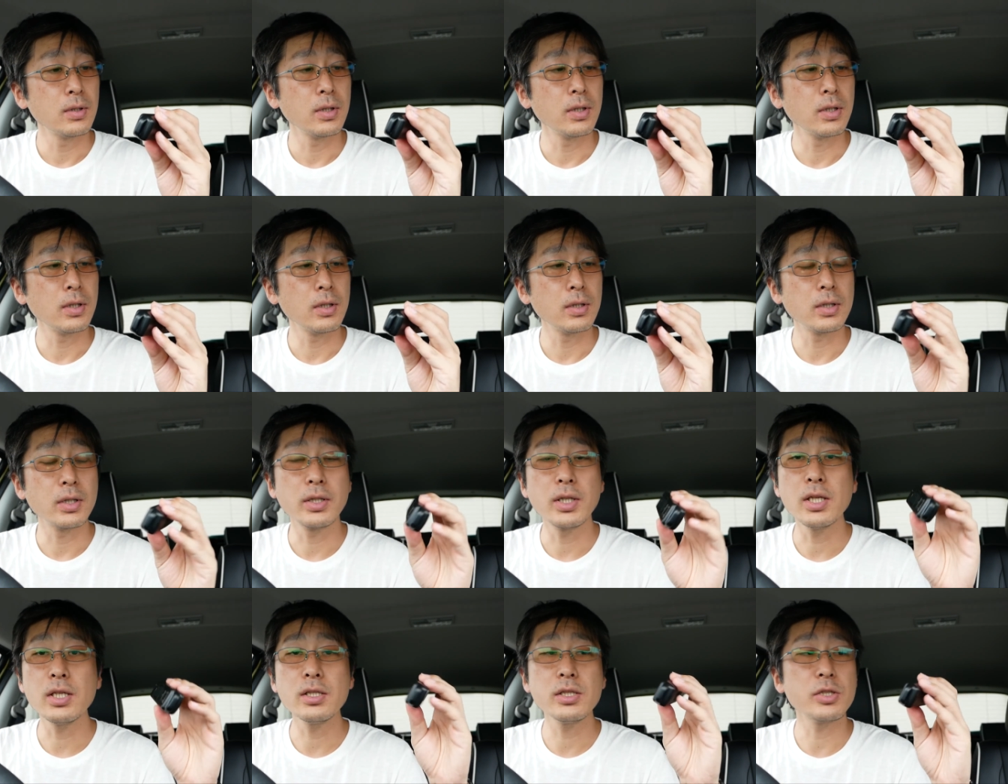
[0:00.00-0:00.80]
えー、
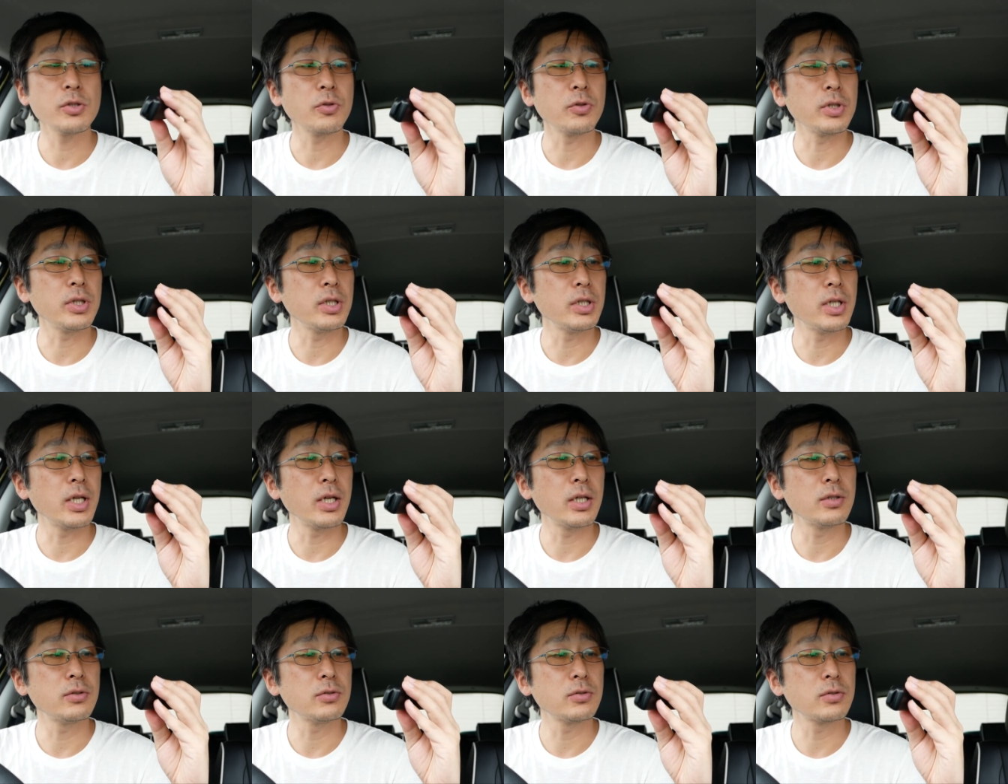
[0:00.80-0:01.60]
で、電池を入
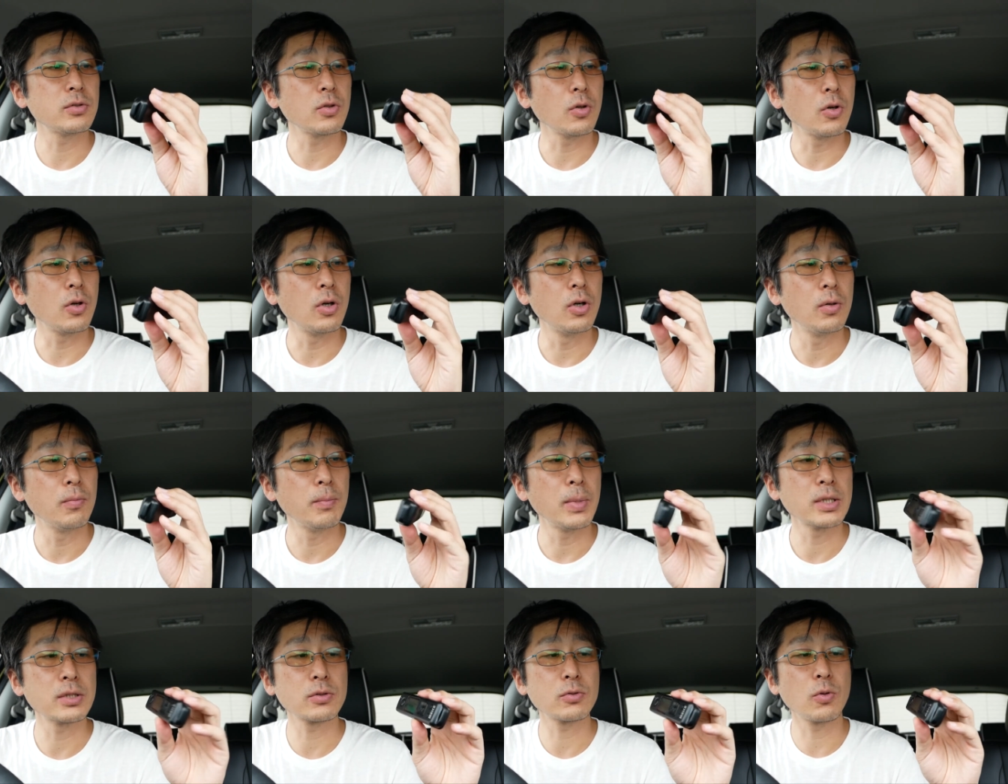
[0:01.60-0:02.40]
れると、
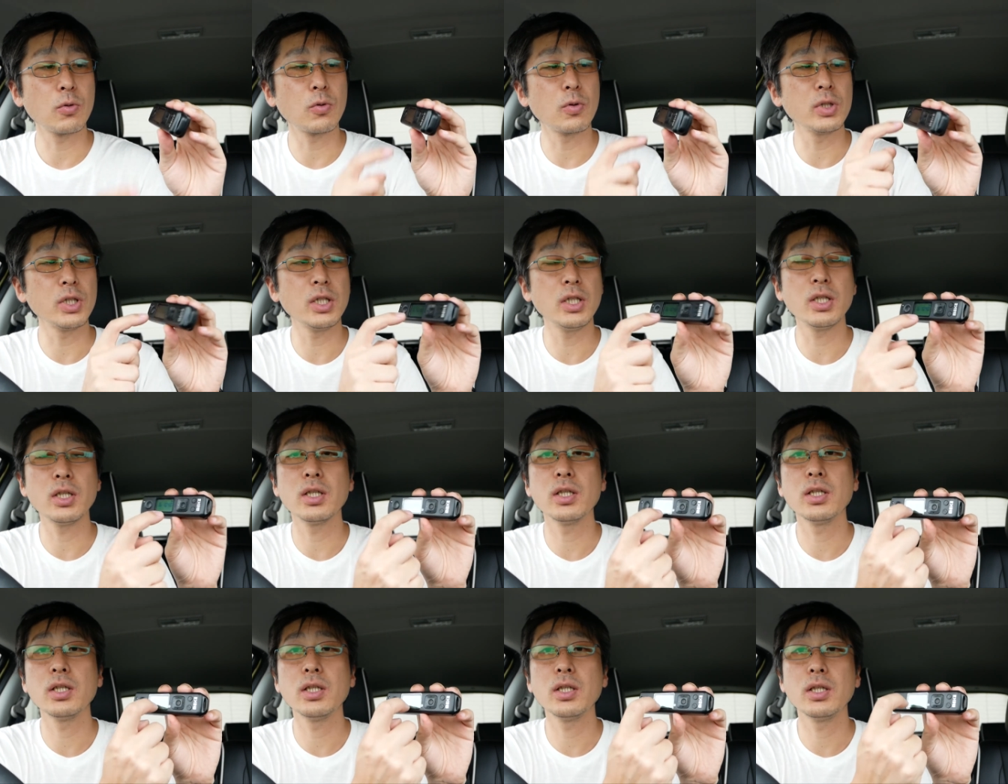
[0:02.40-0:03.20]
まずここに、
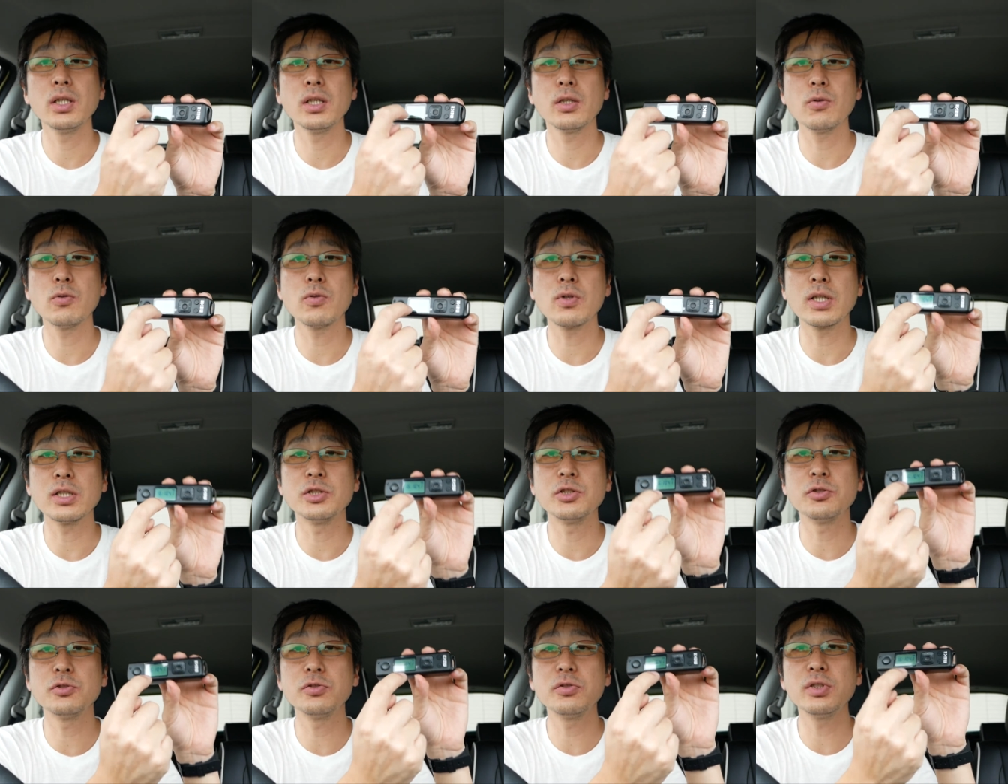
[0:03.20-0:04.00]
えー、ここが
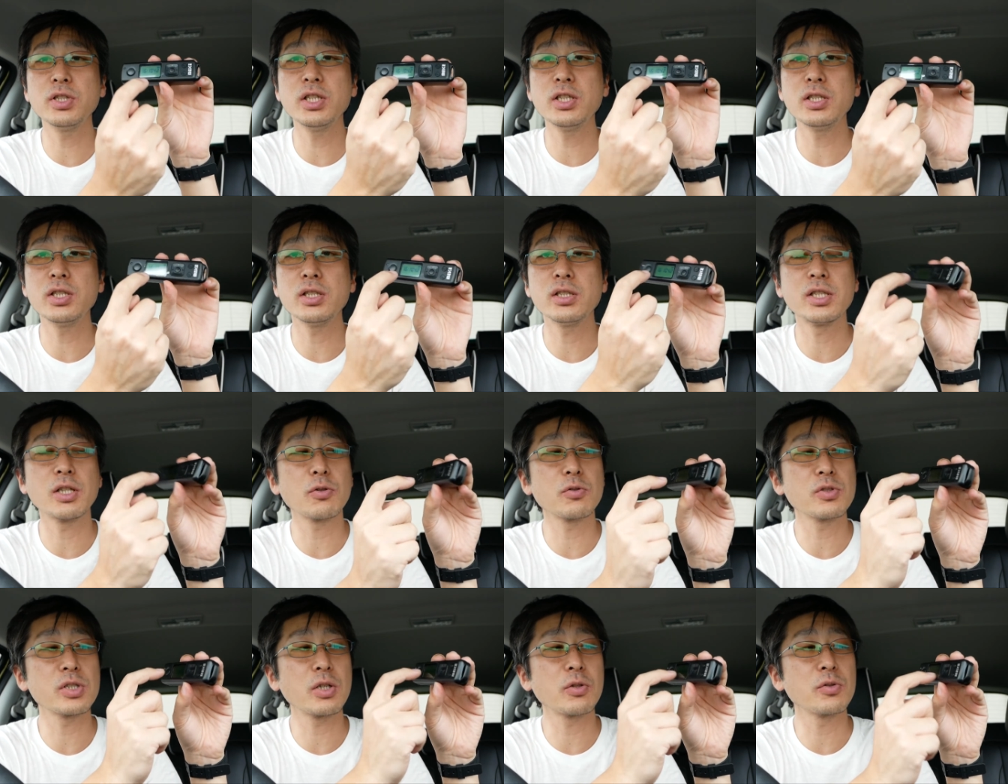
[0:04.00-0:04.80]
12時
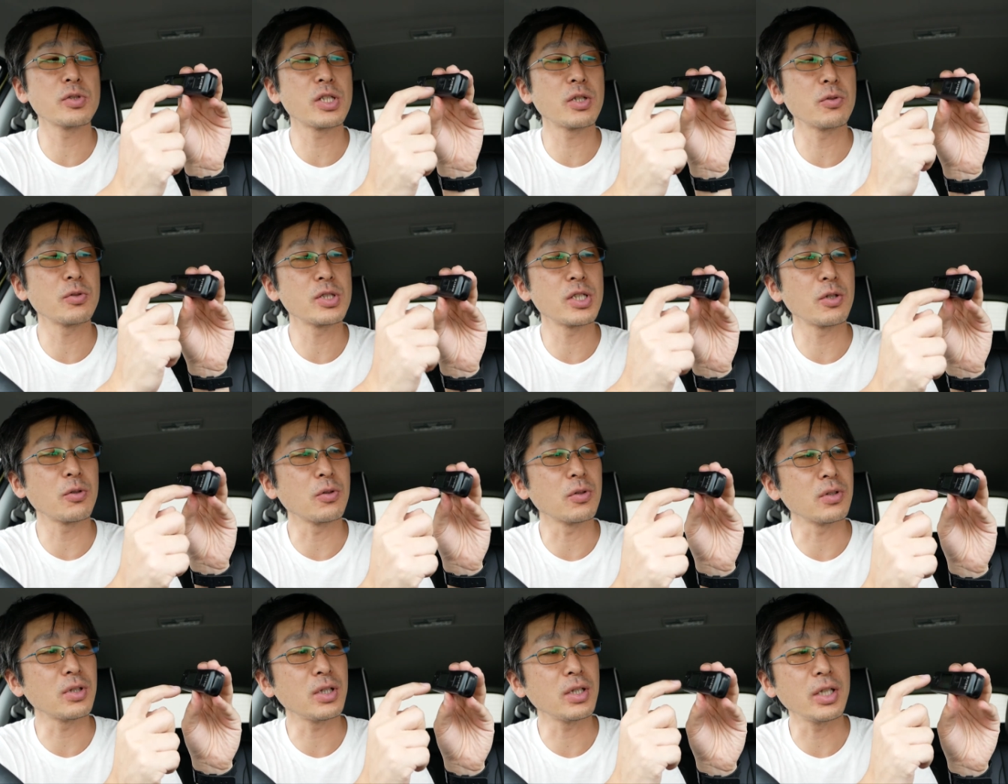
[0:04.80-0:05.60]

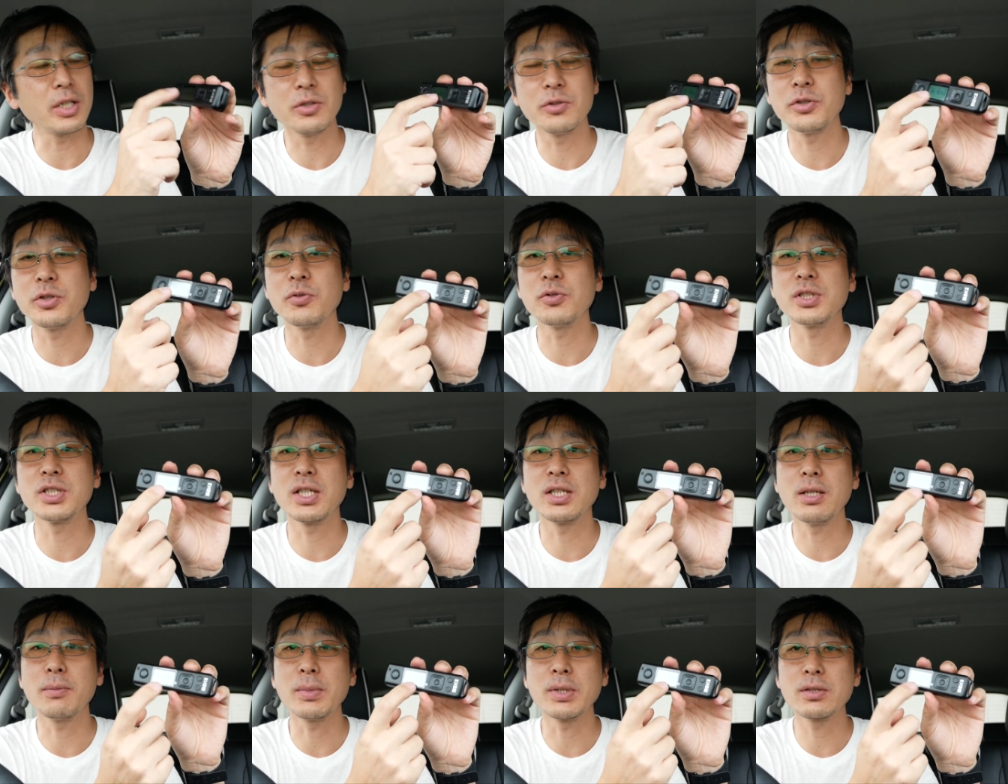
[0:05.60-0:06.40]
0000っていう表示
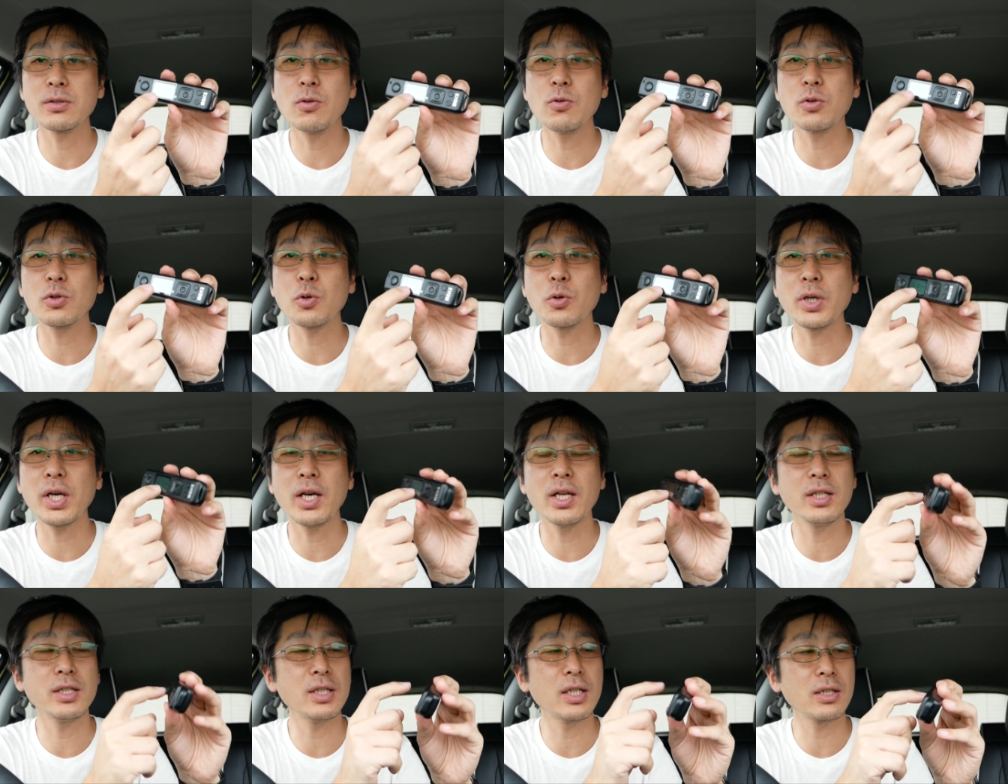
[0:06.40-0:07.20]
が出ます。ここ時
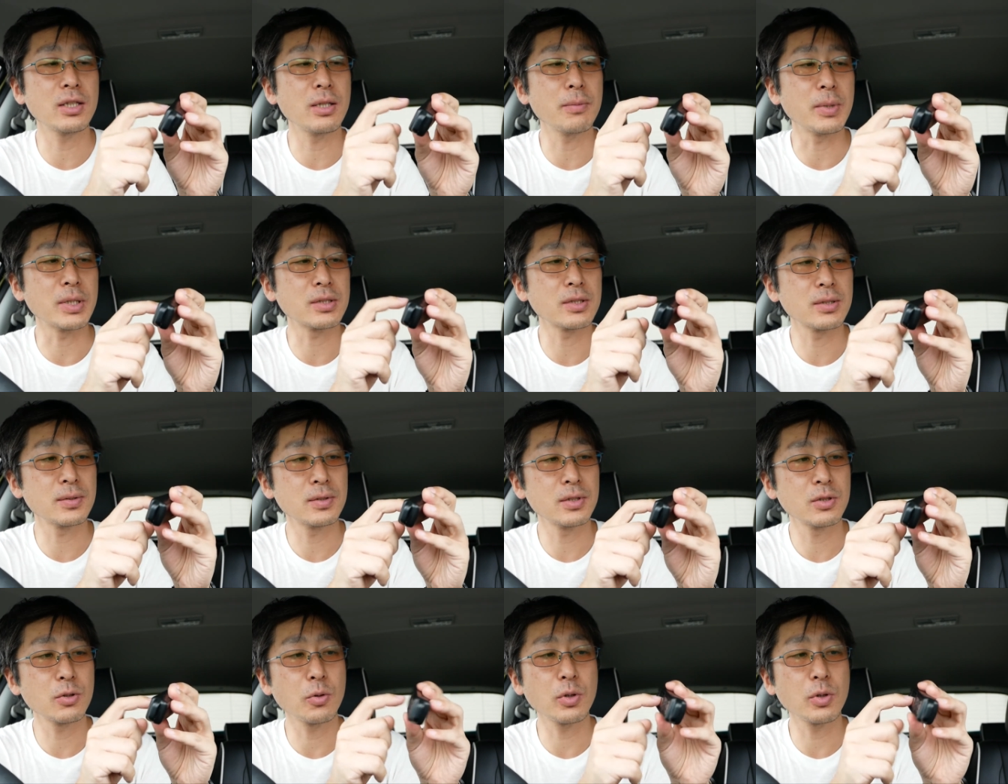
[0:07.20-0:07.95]
計になってます。